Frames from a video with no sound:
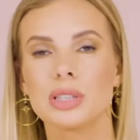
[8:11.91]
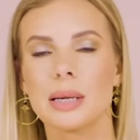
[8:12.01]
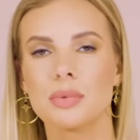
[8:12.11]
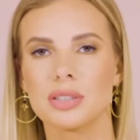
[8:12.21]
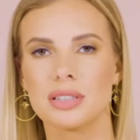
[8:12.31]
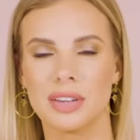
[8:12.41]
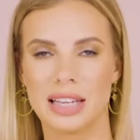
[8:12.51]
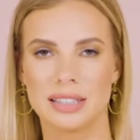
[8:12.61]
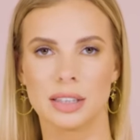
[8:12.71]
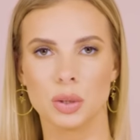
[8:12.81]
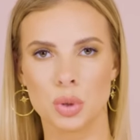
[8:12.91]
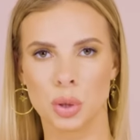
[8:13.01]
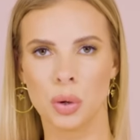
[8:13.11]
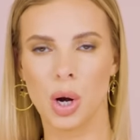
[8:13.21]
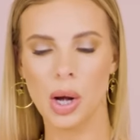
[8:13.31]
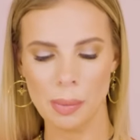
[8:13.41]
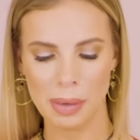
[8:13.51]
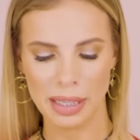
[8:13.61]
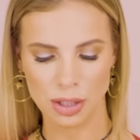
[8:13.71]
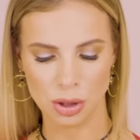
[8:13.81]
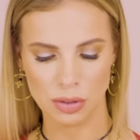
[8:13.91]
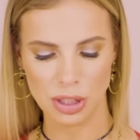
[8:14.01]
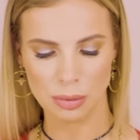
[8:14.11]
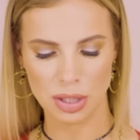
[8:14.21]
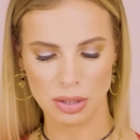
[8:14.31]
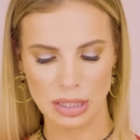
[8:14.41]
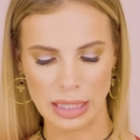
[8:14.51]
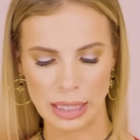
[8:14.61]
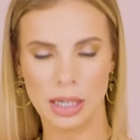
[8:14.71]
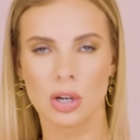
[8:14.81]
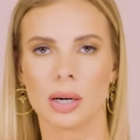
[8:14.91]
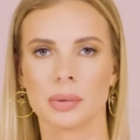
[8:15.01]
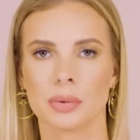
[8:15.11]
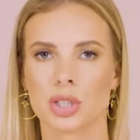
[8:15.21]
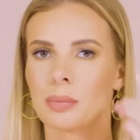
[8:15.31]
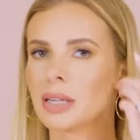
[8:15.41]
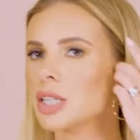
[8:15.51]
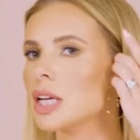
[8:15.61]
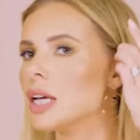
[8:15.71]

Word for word: myślałam, że to jest gwiazdka, już ją kochałam, ale jak się dowiedziałam, że jest to iskierka, kocham ją jeszcze bardziej.